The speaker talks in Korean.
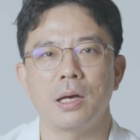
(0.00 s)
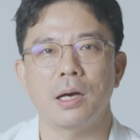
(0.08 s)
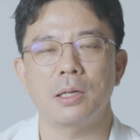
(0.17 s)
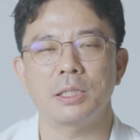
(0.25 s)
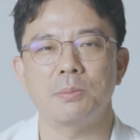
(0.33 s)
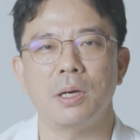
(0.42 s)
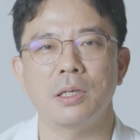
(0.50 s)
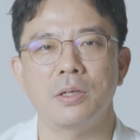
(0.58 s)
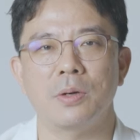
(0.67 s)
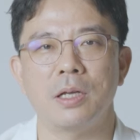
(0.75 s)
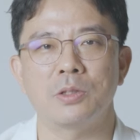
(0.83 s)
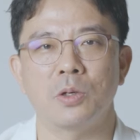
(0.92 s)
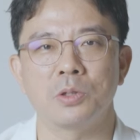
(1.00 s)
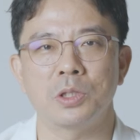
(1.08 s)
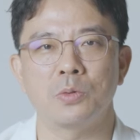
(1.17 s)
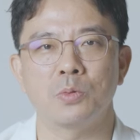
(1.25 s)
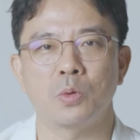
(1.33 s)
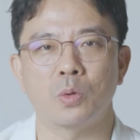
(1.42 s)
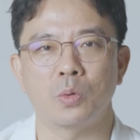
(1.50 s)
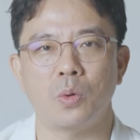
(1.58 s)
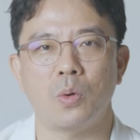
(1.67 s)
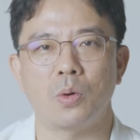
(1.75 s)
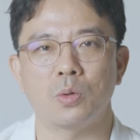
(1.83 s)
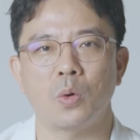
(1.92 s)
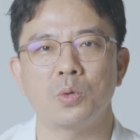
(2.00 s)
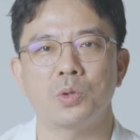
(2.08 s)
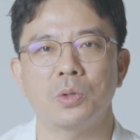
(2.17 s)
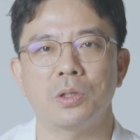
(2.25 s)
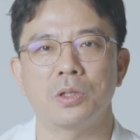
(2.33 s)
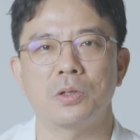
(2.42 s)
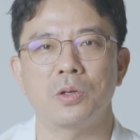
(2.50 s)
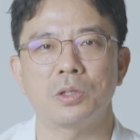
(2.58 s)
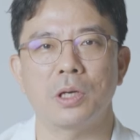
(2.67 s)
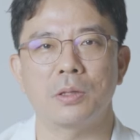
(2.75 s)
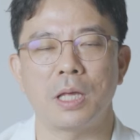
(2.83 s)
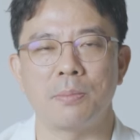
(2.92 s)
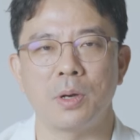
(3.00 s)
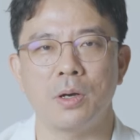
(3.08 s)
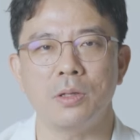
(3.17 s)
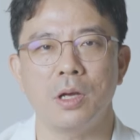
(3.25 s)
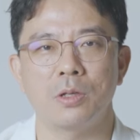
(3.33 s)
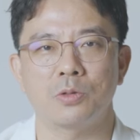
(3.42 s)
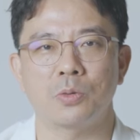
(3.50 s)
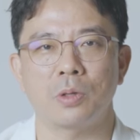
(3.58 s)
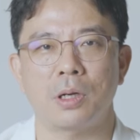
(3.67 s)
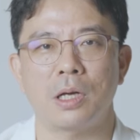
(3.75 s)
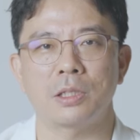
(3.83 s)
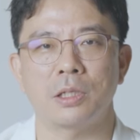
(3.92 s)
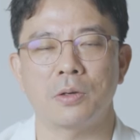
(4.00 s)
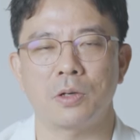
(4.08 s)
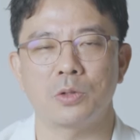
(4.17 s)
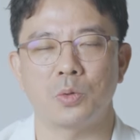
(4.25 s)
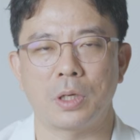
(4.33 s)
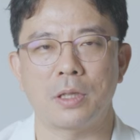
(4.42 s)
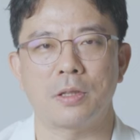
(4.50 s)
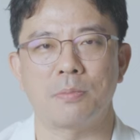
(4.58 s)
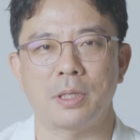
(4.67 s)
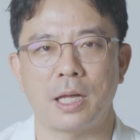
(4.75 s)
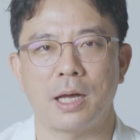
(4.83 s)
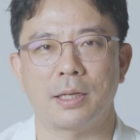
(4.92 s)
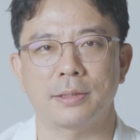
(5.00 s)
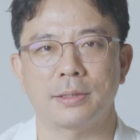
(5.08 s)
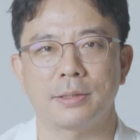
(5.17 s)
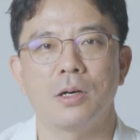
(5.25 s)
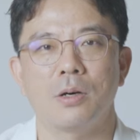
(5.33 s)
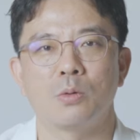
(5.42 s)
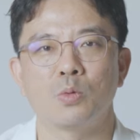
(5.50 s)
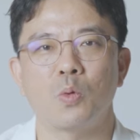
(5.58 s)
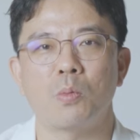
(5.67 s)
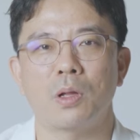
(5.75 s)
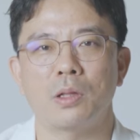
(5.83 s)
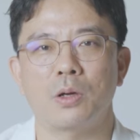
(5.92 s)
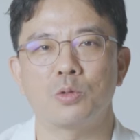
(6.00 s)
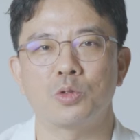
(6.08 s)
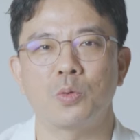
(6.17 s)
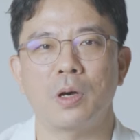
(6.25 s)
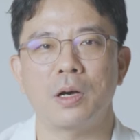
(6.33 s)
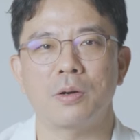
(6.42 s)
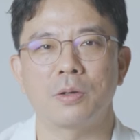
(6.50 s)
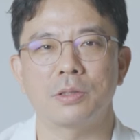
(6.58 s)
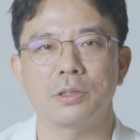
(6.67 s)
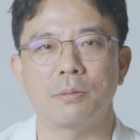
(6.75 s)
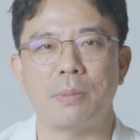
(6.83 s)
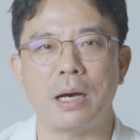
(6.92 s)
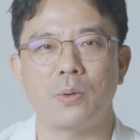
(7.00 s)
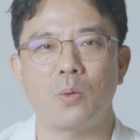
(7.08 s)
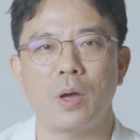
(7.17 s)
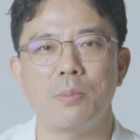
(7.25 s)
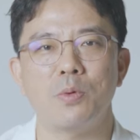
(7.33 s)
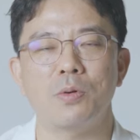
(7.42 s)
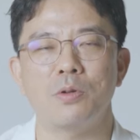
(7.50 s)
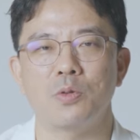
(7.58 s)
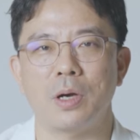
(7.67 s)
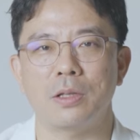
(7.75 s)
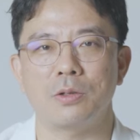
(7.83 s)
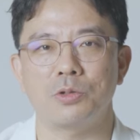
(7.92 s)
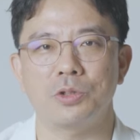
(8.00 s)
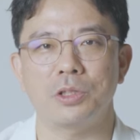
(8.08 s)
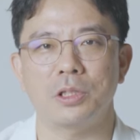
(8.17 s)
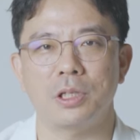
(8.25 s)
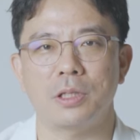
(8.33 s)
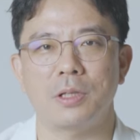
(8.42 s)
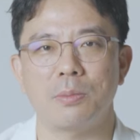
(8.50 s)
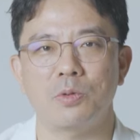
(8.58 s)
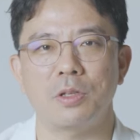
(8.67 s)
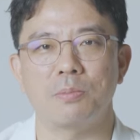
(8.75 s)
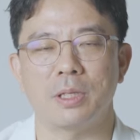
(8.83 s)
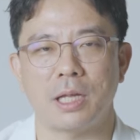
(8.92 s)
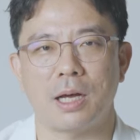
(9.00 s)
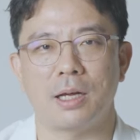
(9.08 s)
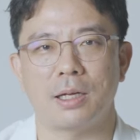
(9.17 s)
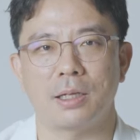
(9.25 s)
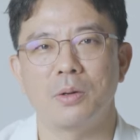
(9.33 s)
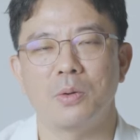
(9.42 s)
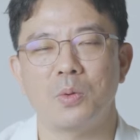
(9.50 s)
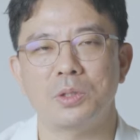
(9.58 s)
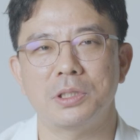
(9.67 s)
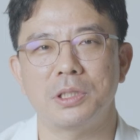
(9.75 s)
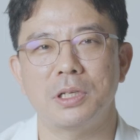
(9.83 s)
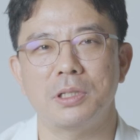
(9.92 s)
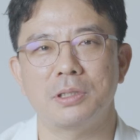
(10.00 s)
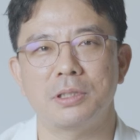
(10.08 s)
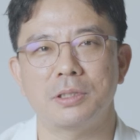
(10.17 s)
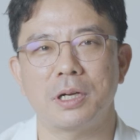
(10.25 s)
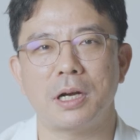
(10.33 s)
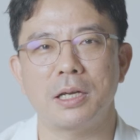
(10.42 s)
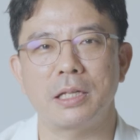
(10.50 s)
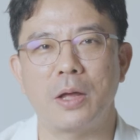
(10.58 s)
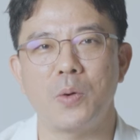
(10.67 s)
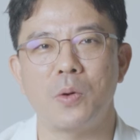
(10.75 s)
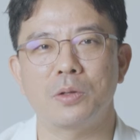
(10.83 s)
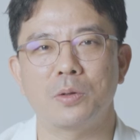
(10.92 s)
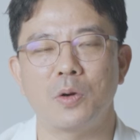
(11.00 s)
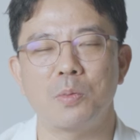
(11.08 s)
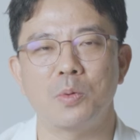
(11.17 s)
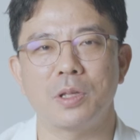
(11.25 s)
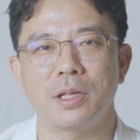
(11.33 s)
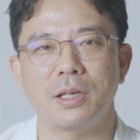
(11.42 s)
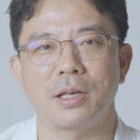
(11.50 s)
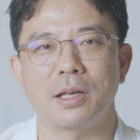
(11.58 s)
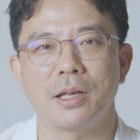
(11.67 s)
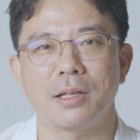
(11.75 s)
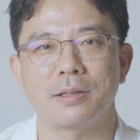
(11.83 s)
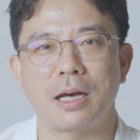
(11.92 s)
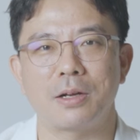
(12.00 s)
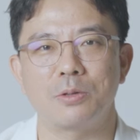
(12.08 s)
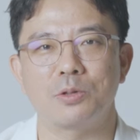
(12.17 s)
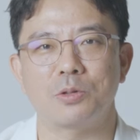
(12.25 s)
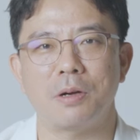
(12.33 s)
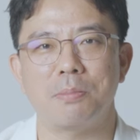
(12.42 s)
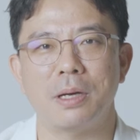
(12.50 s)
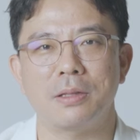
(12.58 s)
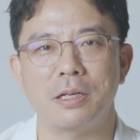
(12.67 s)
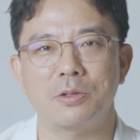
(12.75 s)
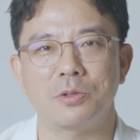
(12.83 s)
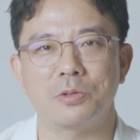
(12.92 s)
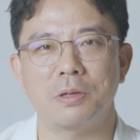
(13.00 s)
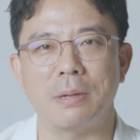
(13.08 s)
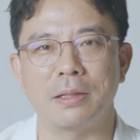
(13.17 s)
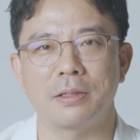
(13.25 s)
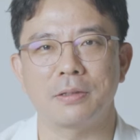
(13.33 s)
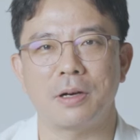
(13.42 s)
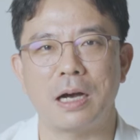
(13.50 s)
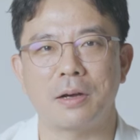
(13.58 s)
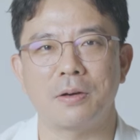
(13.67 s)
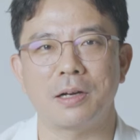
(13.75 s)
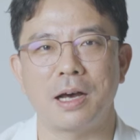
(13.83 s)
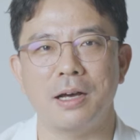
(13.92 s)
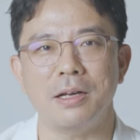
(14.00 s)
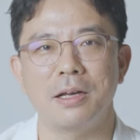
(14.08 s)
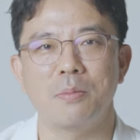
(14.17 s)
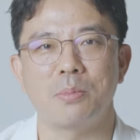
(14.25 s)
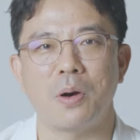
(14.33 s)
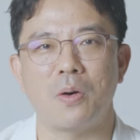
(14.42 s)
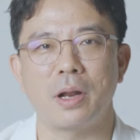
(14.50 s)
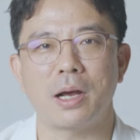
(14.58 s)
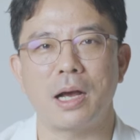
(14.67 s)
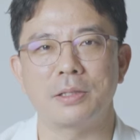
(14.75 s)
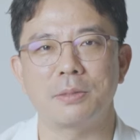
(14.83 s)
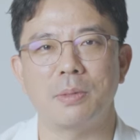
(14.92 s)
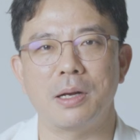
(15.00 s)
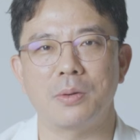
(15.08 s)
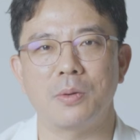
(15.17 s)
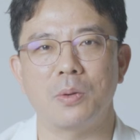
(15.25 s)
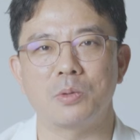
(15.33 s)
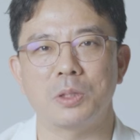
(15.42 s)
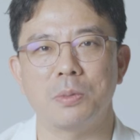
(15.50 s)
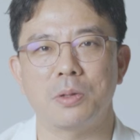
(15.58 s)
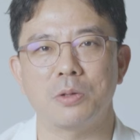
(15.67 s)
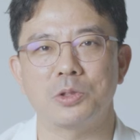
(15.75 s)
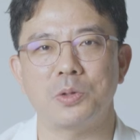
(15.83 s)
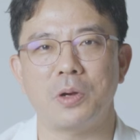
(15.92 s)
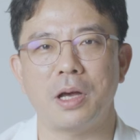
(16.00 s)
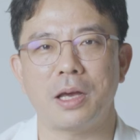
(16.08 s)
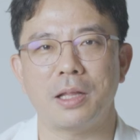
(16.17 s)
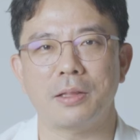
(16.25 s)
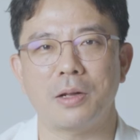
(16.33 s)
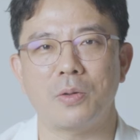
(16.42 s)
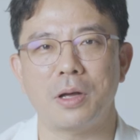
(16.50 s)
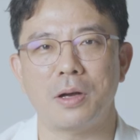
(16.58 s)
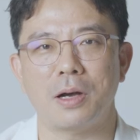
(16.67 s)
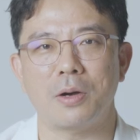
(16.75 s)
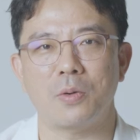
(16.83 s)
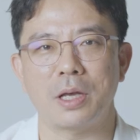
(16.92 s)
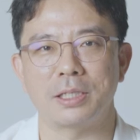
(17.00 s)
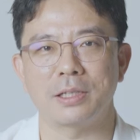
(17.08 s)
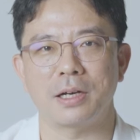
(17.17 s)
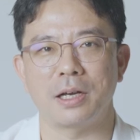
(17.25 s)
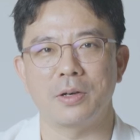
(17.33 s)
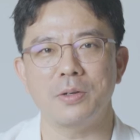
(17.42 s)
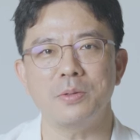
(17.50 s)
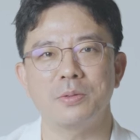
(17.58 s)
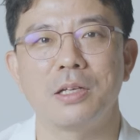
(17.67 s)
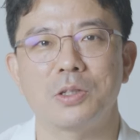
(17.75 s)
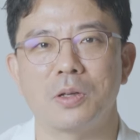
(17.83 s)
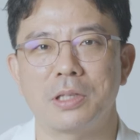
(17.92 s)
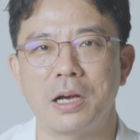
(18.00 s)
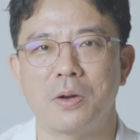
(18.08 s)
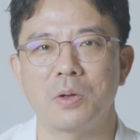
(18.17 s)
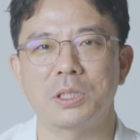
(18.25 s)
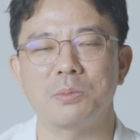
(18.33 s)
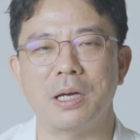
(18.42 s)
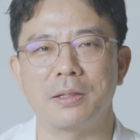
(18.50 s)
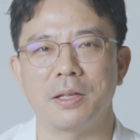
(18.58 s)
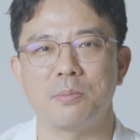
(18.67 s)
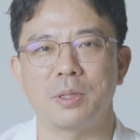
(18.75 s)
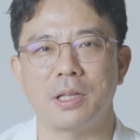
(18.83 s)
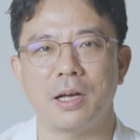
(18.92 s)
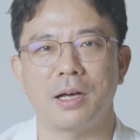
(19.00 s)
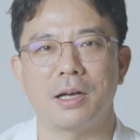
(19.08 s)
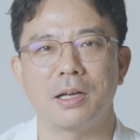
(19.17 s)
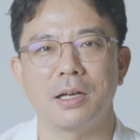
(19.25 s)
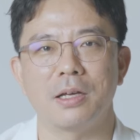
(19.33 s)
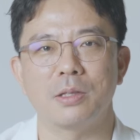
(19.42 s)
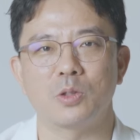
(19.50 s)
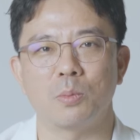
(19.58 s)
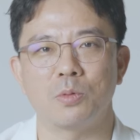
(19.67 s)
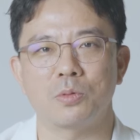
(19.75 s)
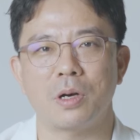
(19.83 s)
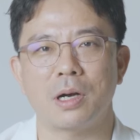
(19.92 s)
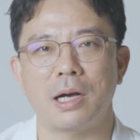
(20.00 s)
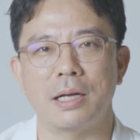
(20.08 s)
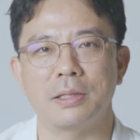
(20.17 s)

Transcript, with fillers: 하지만 이러한 전신 운동도 통증이 느껴지게 되면 중단하시는 것이 좋겠습니다. 운동보다 더 중요한 것은 바로 회복을 위한 휴식이기 때문입니다. 혹시 지금까지 내용을 들어보니 나는 추간판 탈출증이 만든것 같거나 병원에 가지 말고 집에서 쉬어야 하겠다고 생각하고 계신가요? 절대 그러시면 안 됩니다. 전문가가